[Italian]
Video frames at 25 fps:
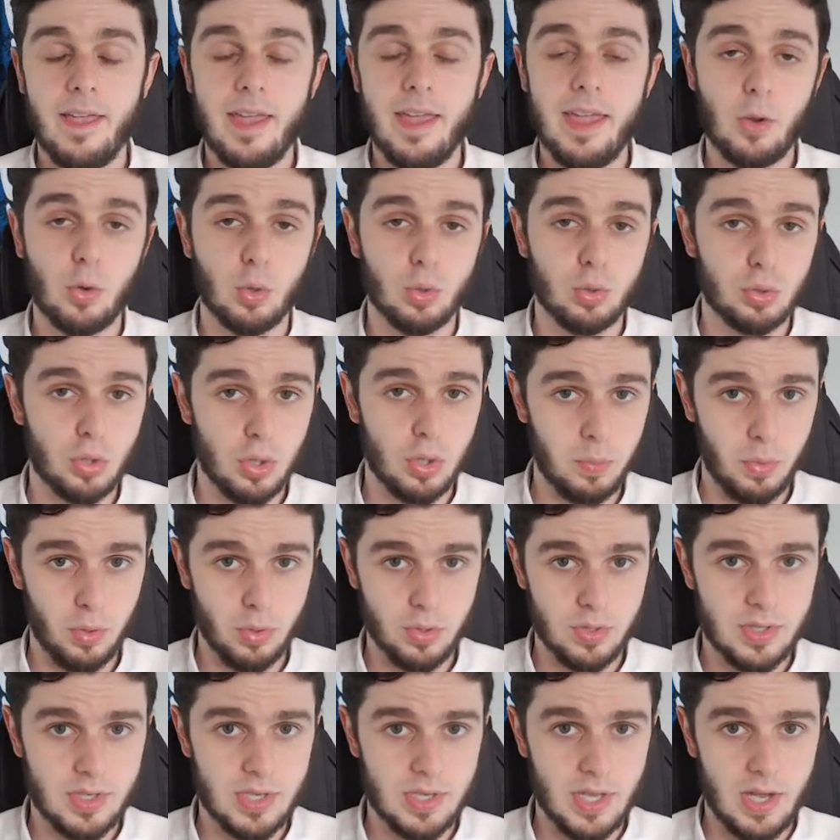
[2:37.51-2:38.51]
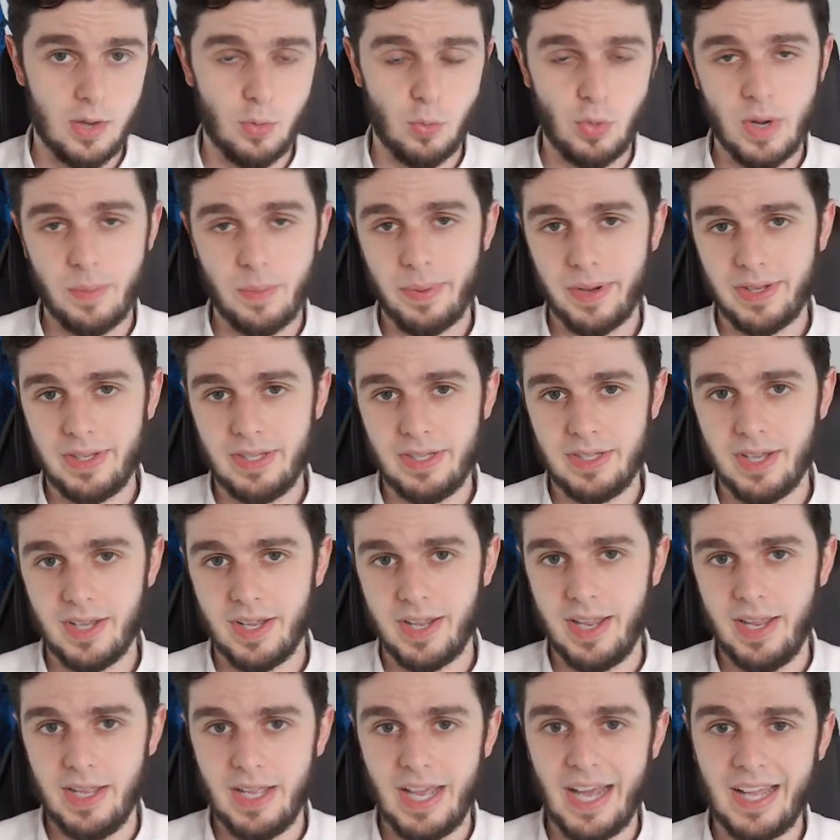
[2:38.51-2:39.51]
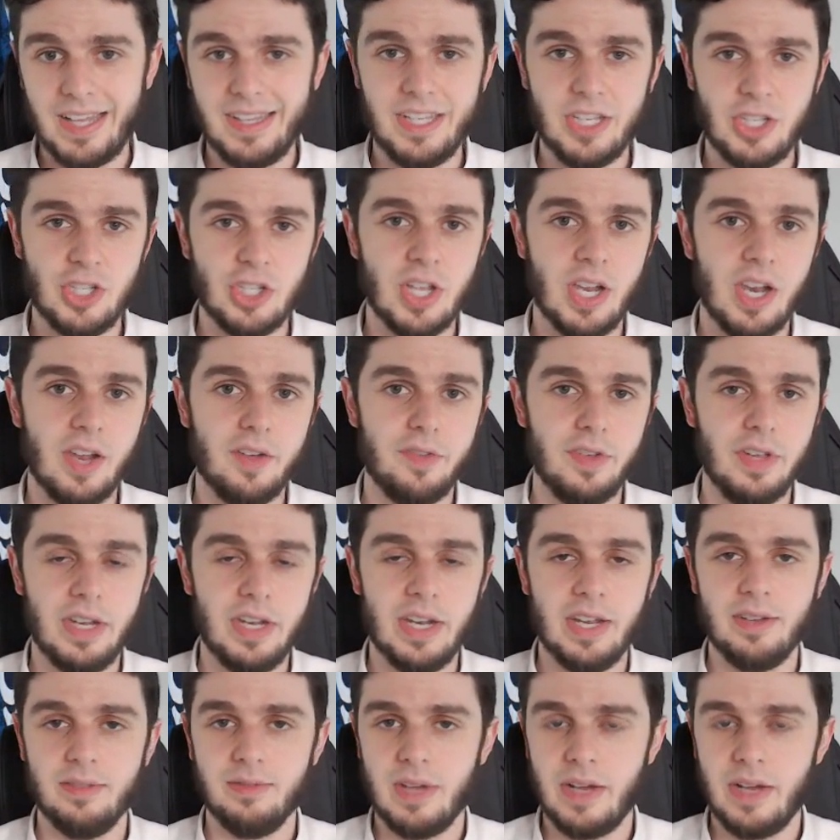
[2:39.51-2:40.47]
e contro il Monza, una partita che a 10 dalla fine